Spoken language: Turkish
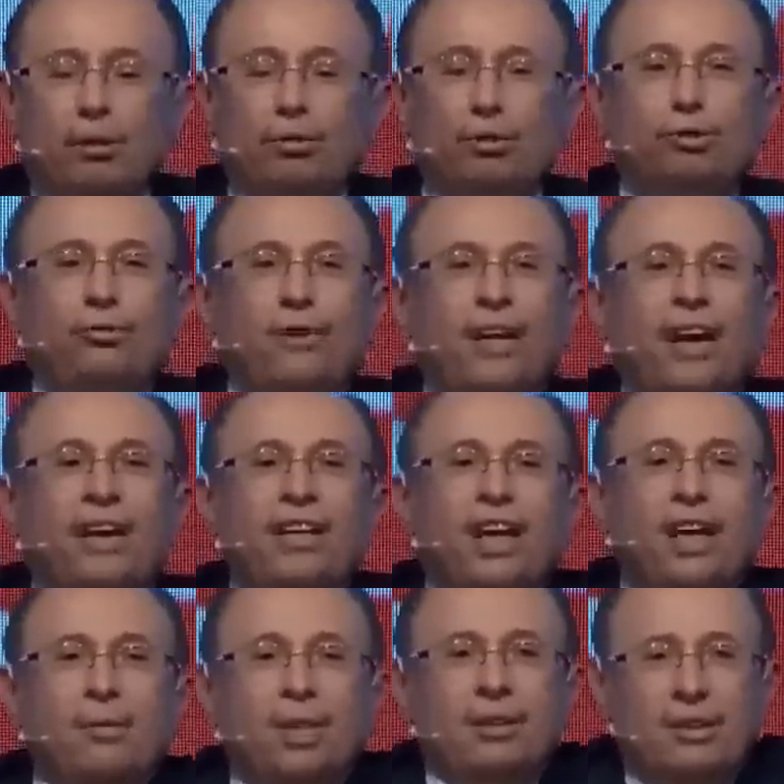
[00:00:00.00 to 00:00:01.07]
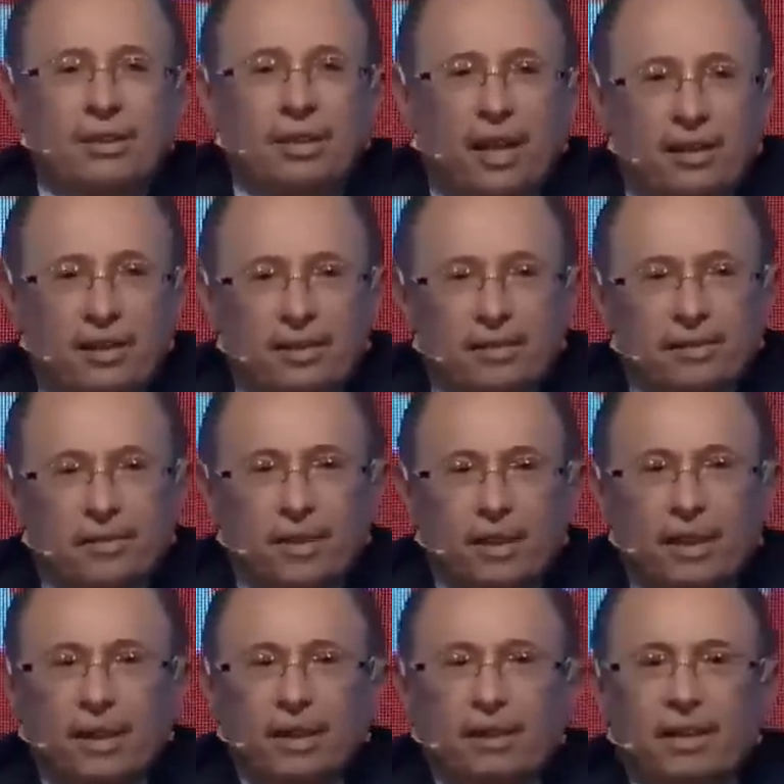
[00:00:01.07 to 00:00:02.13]
Lütfen aynaya baksınlar.
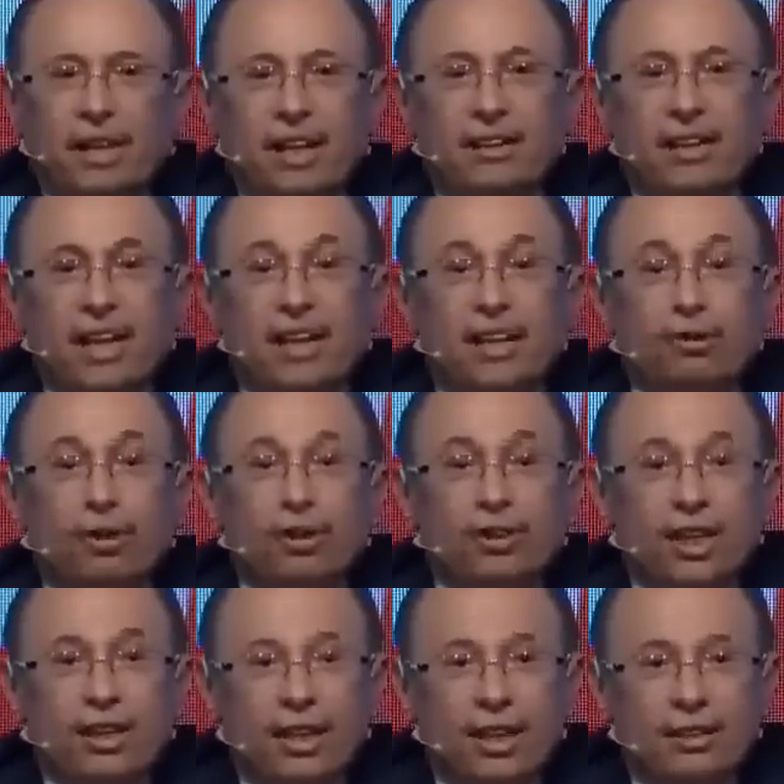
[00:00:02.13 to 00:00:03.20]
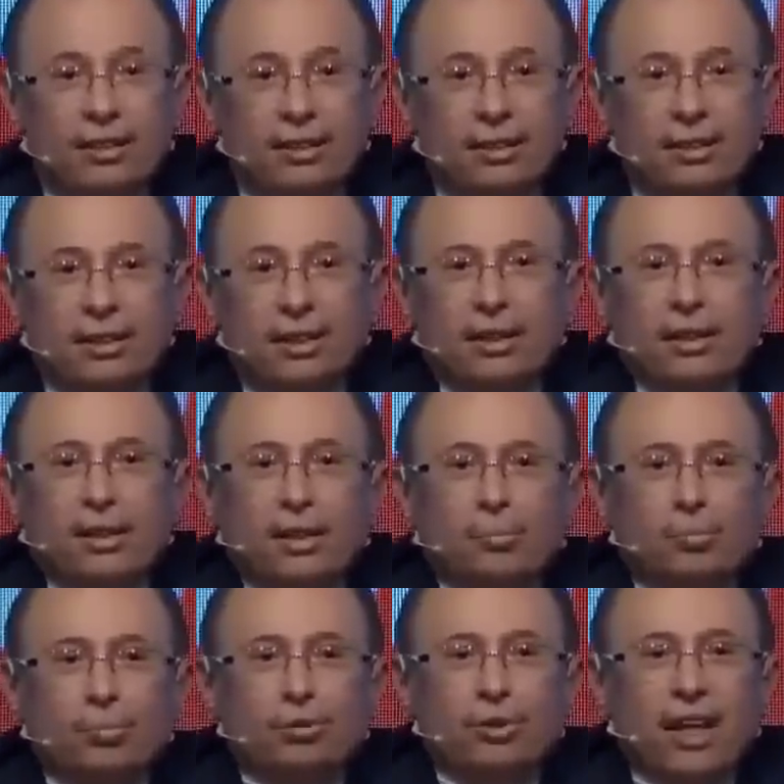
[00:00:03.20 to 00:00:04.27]
Kendilerini göreceklerdir.
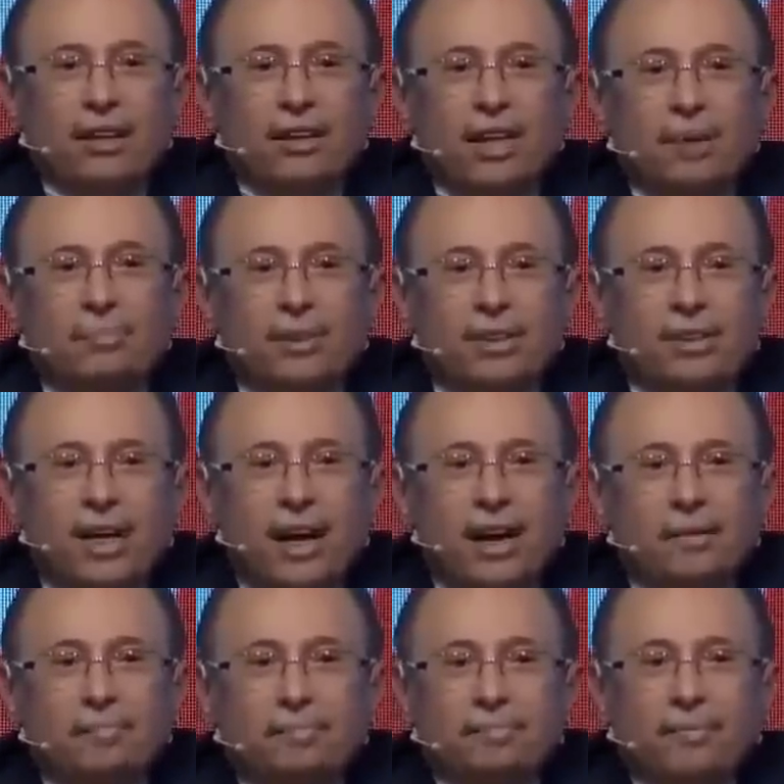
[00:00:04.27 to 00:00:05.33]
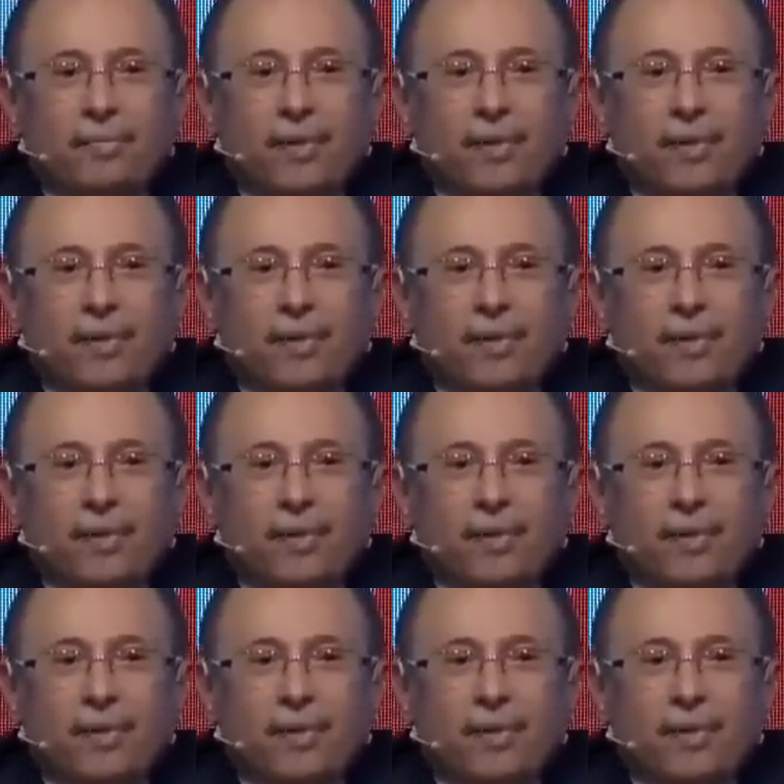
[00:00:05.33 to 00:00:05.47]
Bunların hepsinde